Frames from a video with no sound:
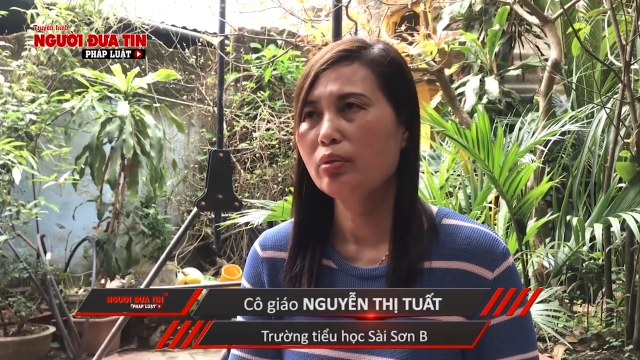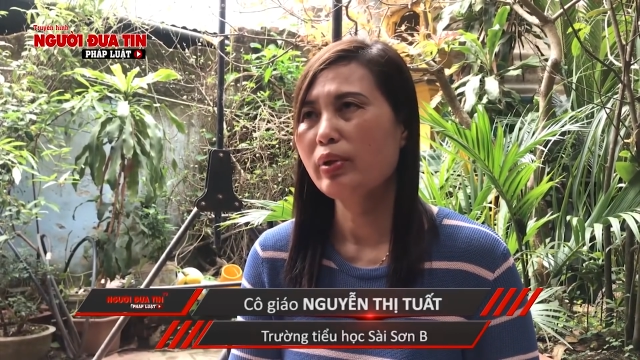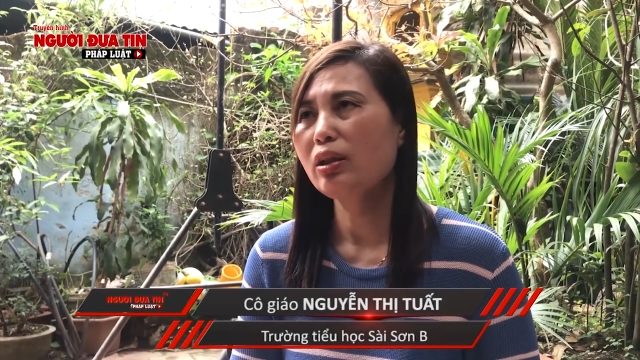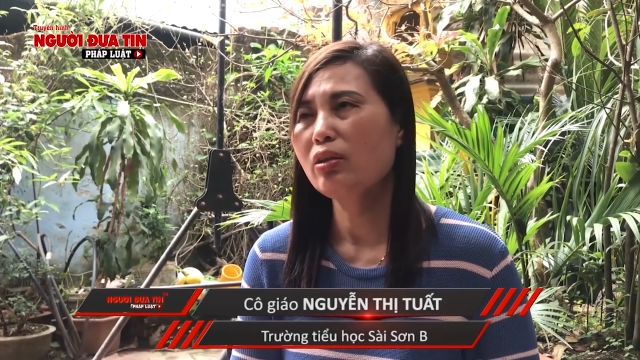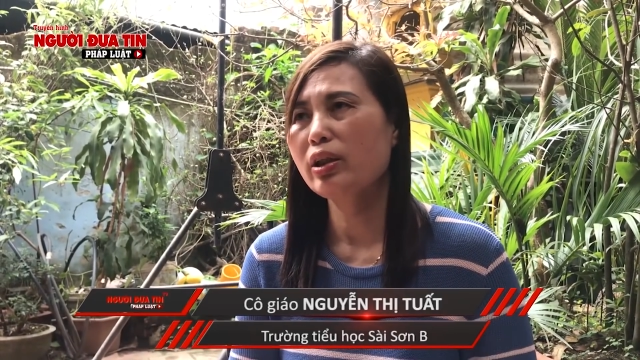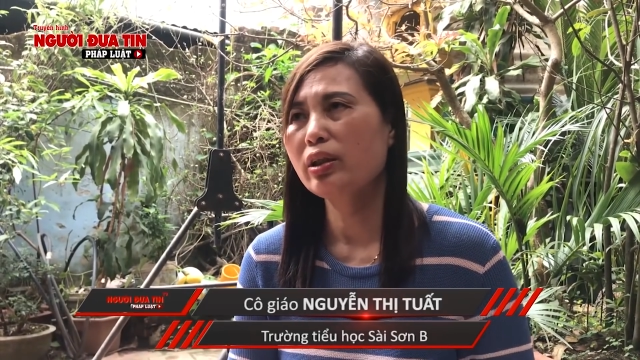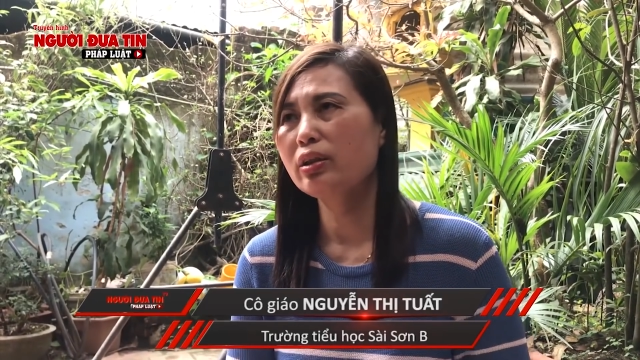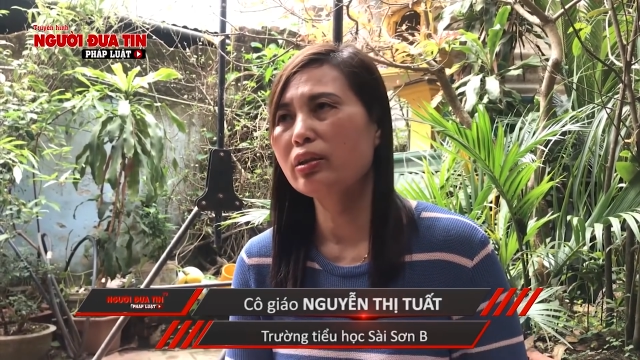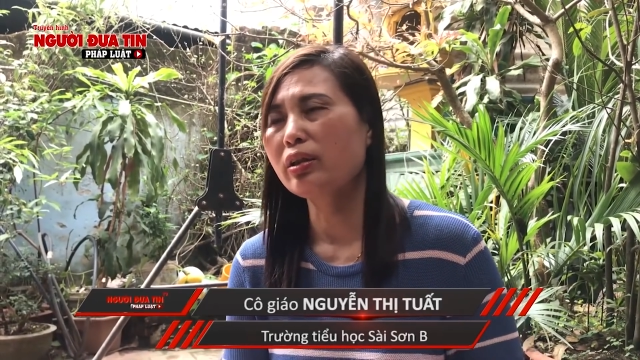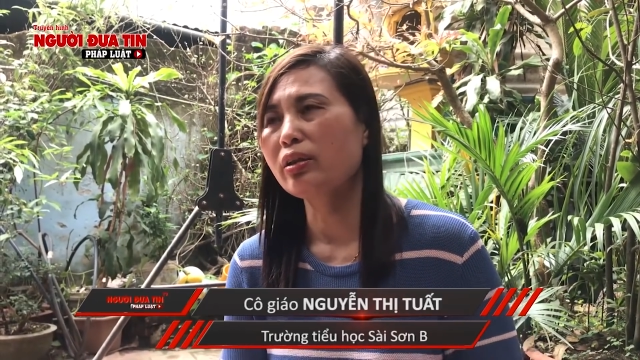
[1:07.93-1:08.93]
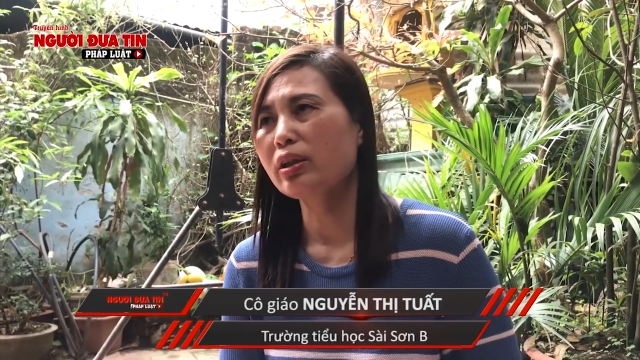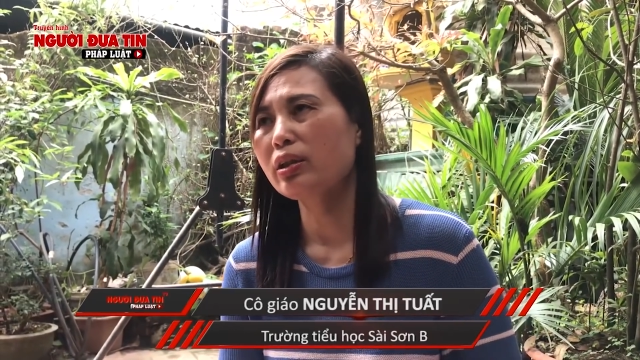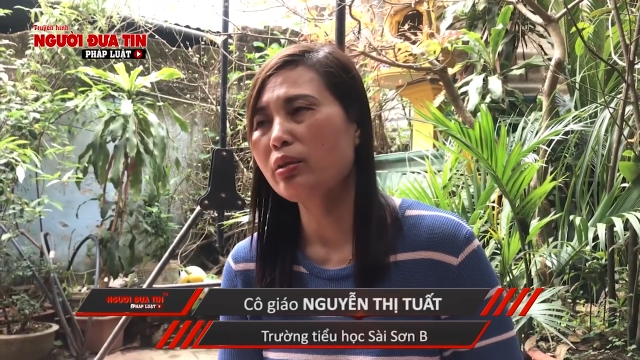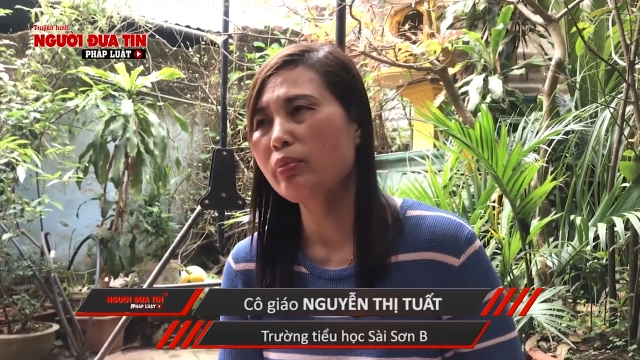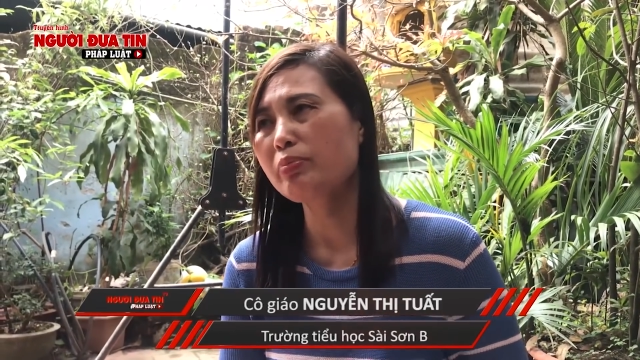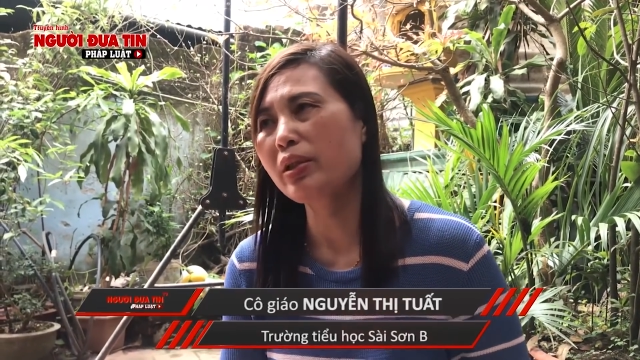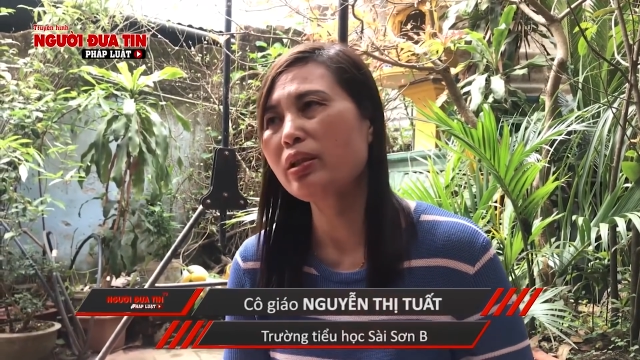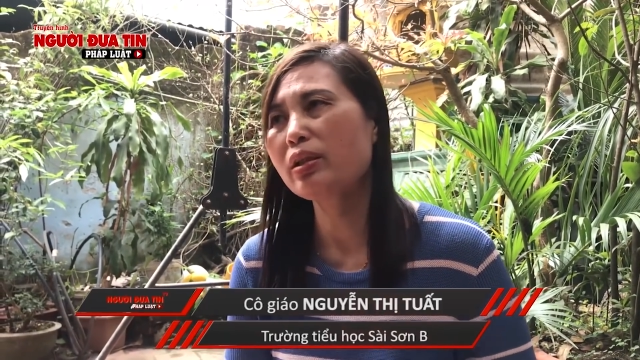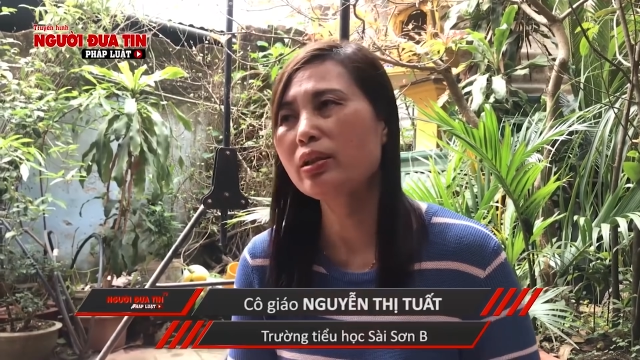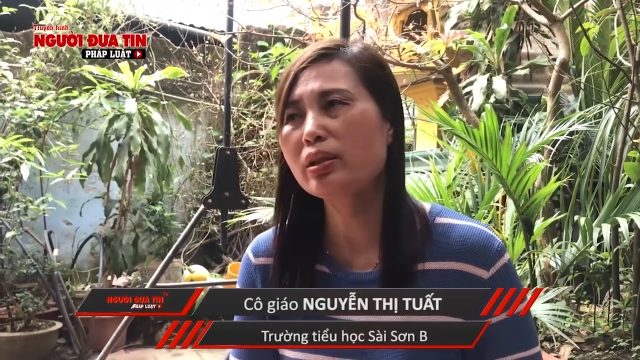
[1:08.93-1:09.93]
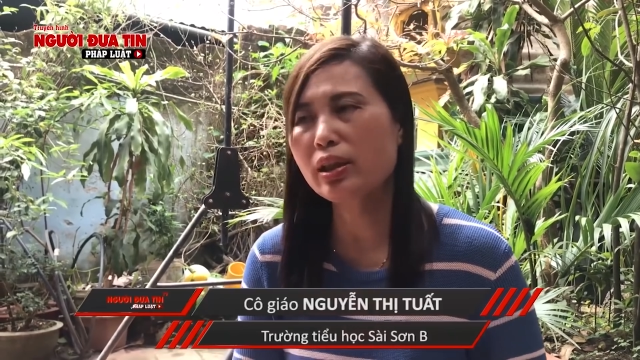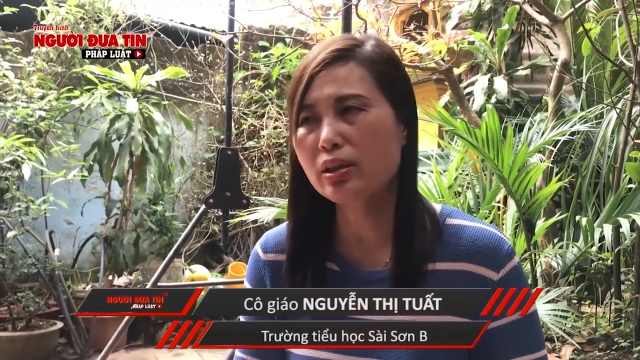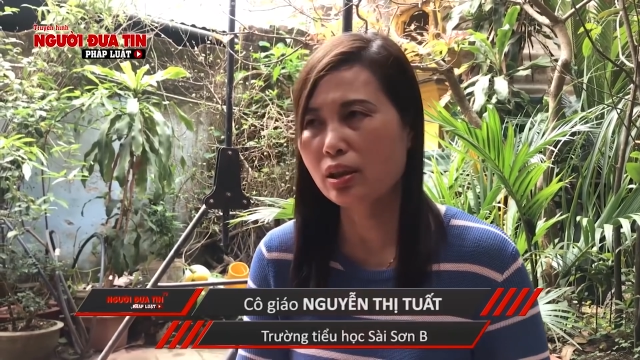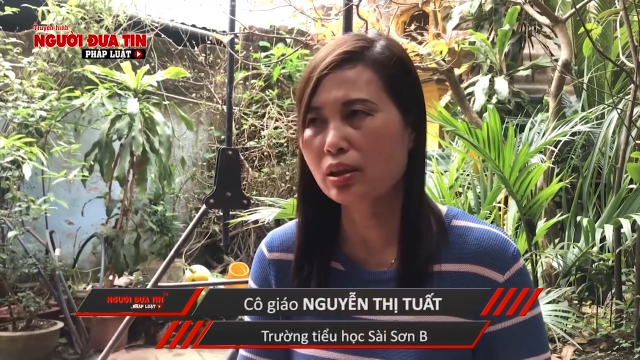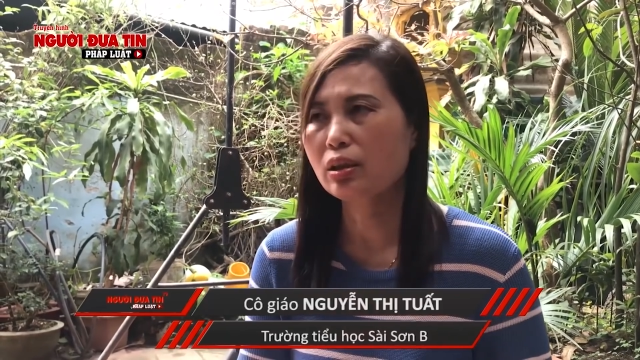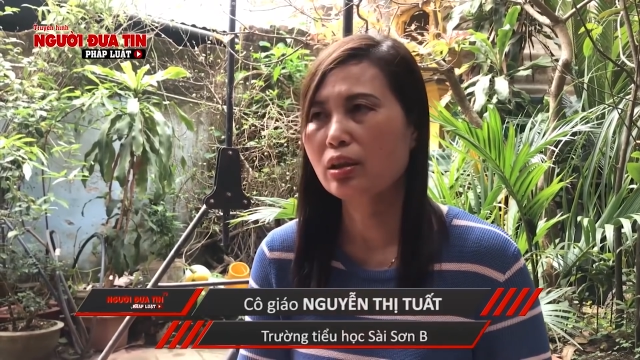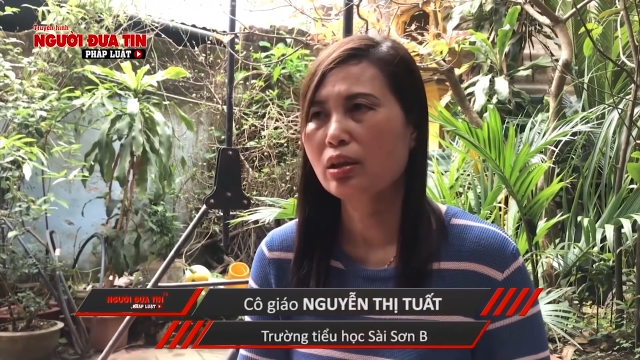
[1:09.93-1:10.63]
Tôi bắt đầu về trường tiểu học Sài Sơn B, bây giờ là chưa tách trường.